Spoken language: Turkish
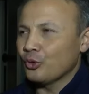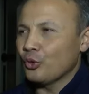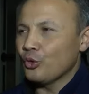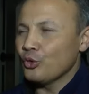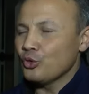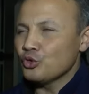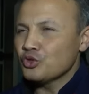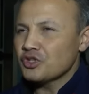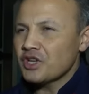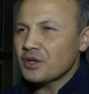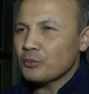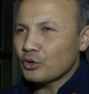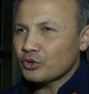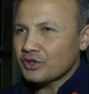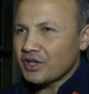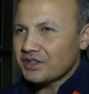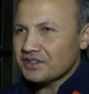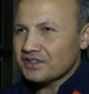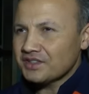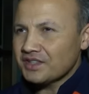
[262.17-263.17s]
O yüksek
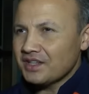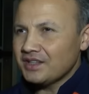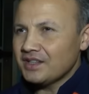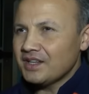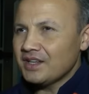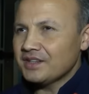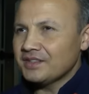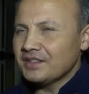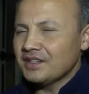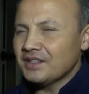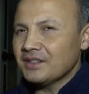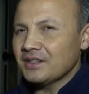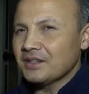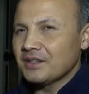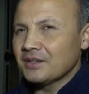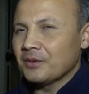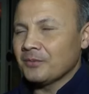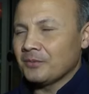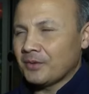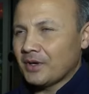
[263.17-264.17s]
potansiyellerinin
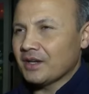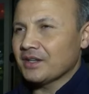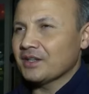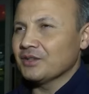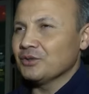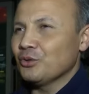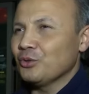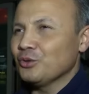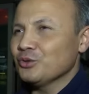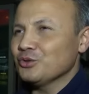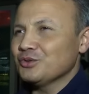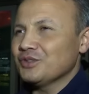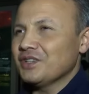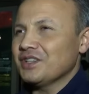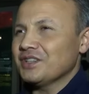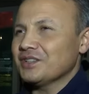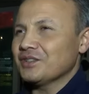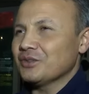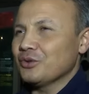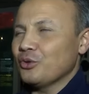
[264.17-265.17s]
farkında
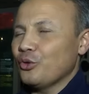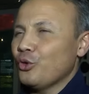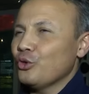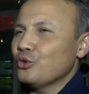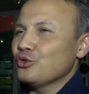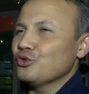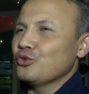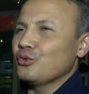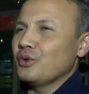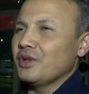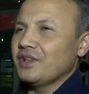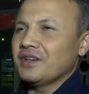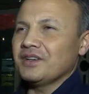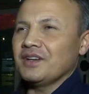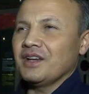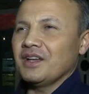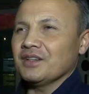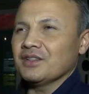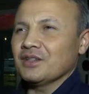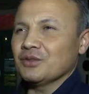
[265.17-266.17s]
olsunlar,
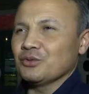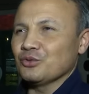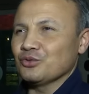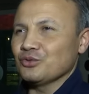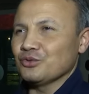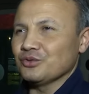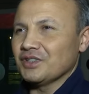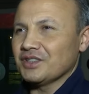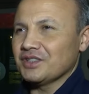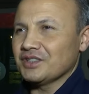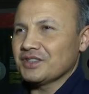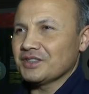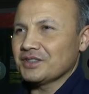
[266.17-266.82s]
özgüvenlerini ayakta tutsunlar.